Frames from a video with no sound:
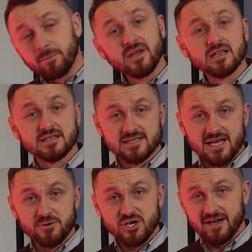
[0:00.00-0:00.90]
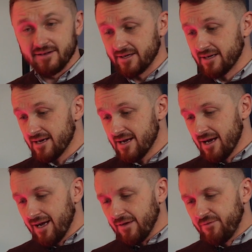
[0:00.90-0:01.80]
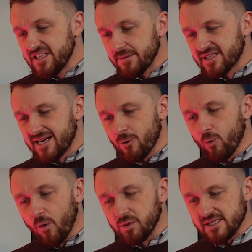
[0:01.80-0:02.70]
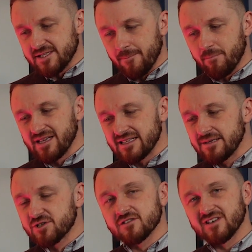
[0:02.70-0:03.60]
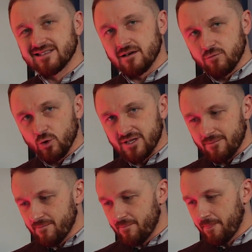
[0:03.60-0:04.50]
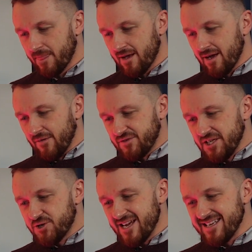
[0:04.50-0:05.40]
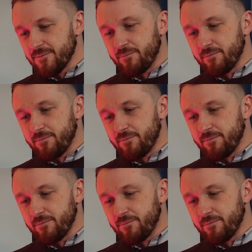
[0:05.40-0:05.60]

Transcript: Белта сообщает, в Витебской области молодым животноводам в течение